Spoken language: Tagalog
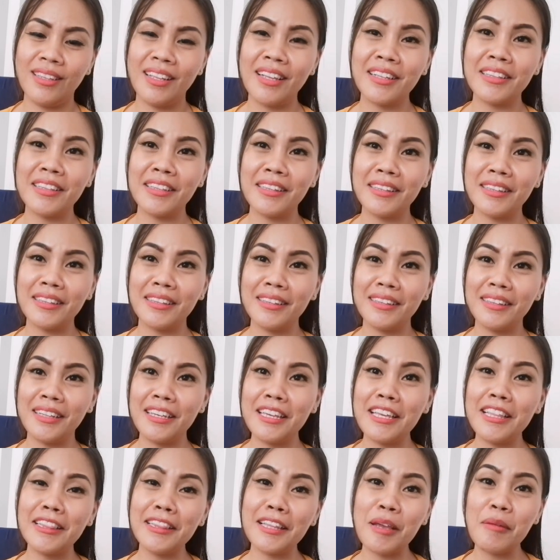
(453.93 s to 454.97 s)
nag
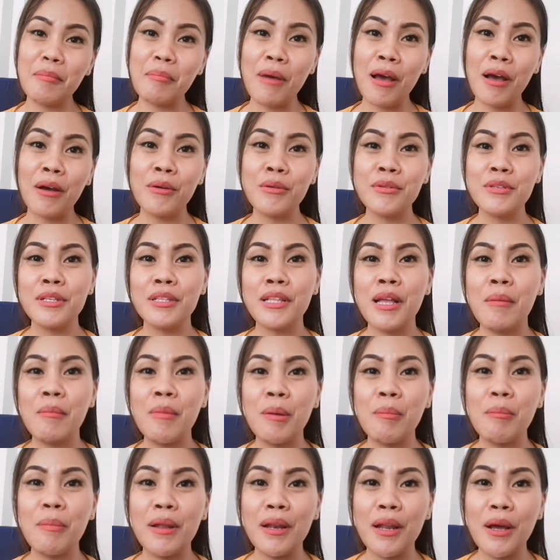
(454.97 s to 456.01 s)
naghintay pa ako sa
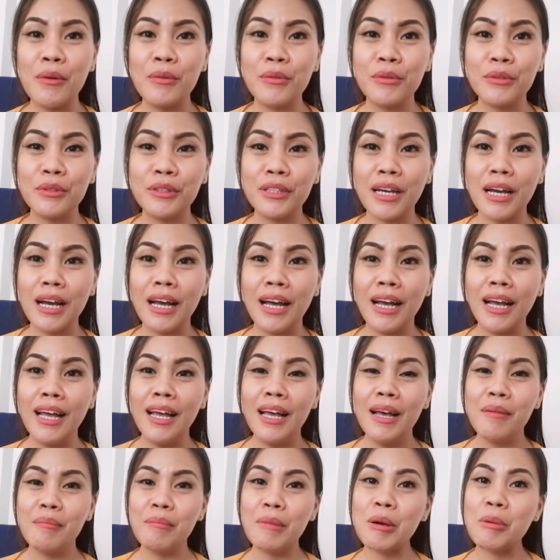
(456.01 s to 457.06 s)
tamang panahon na
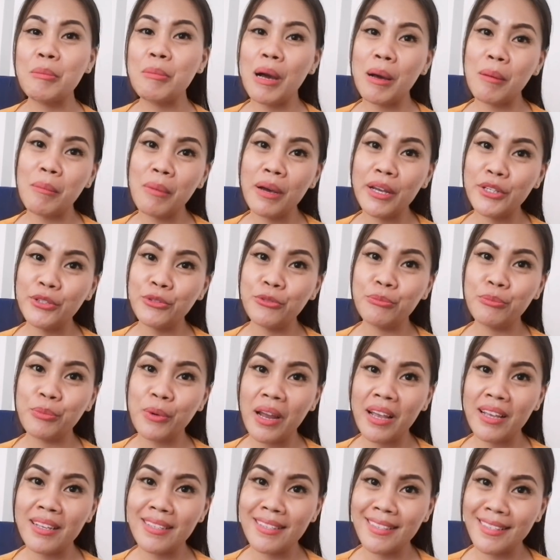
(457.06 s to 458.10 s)
magbaba yung
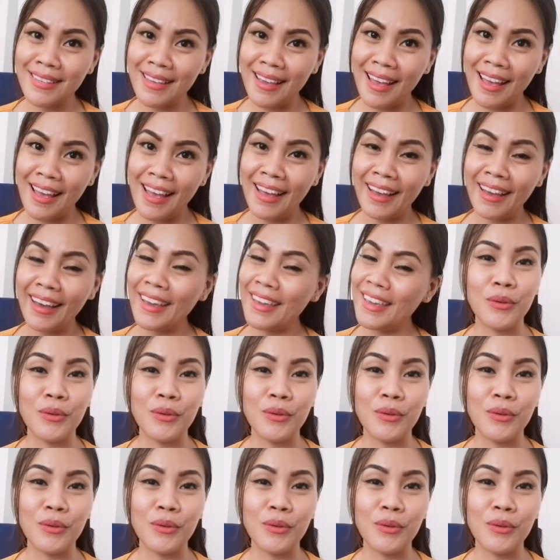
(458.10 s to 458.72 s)
price niya.